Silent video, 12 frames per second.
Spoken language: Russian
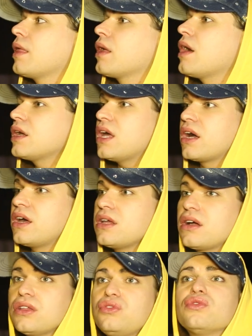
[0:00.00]
когда
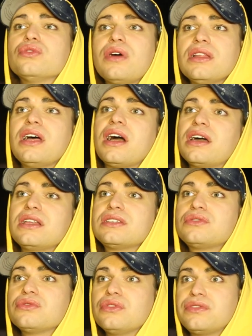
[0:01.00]
карикатуру на Аллаха
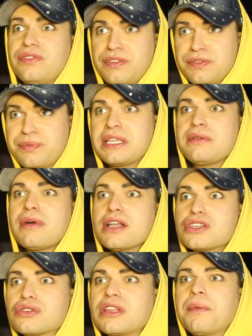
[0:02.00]
рисуют, вы
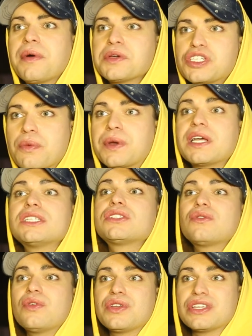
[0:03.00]
понимаете, что там вообще
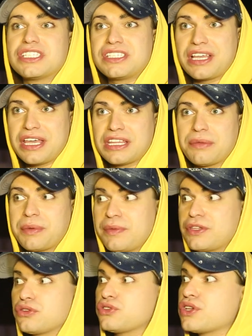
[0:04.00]
происходит за это,
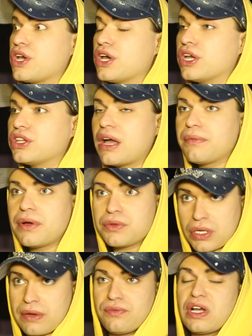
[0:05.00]
понимаете? То есть там,
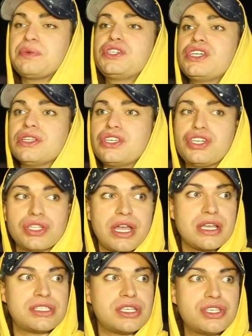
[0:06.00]
там вообще
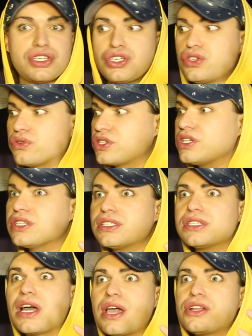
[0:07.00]
начинается черти
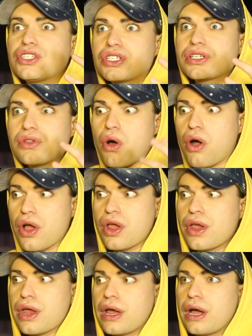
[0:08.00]
знает что,
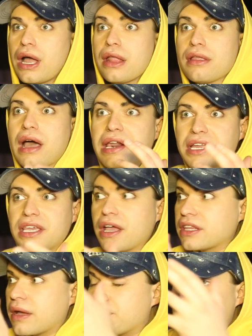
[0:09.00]

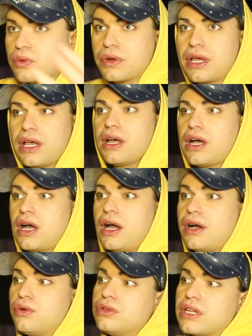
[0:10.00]
анархия, там про...
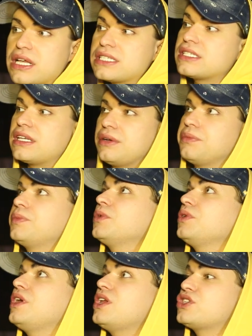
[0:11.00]
А у нас э,
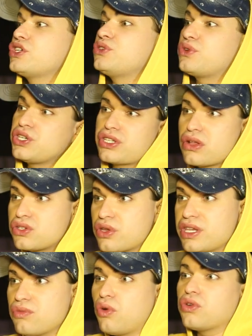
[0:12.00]
многие режиссеры считают, что
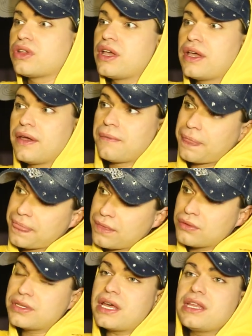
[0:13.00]
они могут
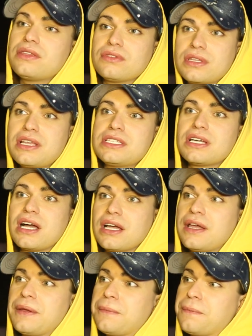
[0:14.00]
ударить, вот знаете как,